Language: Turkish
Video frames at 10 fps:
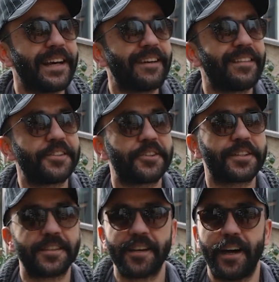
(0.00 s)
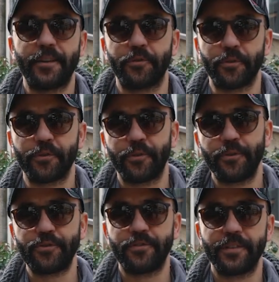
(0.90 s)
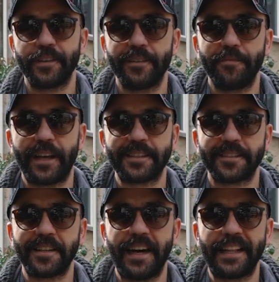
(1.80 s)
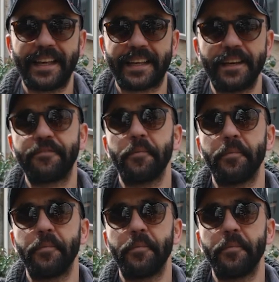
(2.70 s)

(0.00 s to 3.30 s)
Evden çıktık sahile doğru yürüyoruz. E, biraz da sahilde keyif